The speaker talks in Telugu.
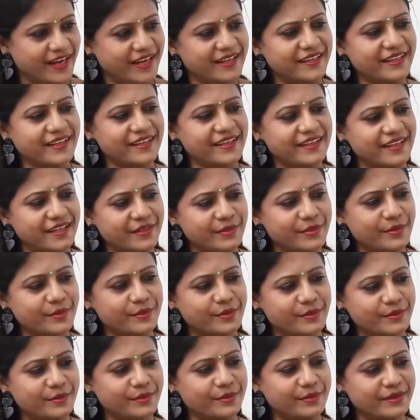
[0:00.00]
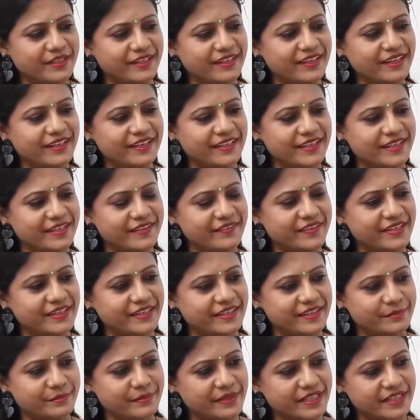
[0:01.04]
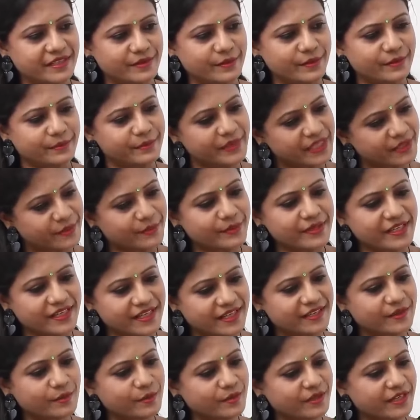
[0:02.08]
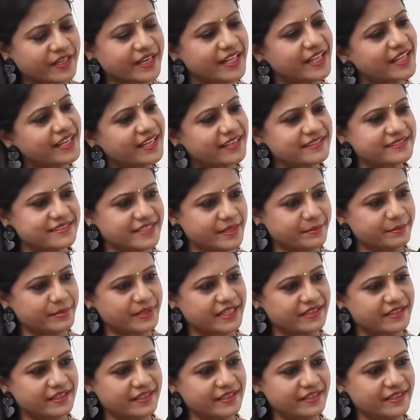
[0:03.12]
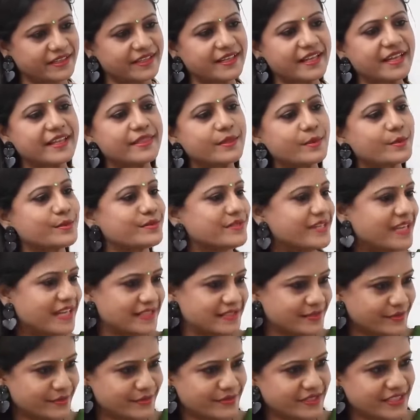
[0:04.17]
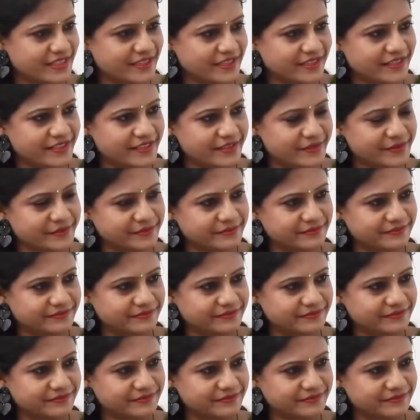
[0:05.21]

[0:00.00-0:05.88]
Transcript: అంటే ఎందుకు ఇలాంటివి మీరు మీరు కూడా ఇలా ఒక డేరింగ్ స్టెప్ కదా ఇలా ఎందుకు చేయాల్సి hmm. వచ్చిందంటారు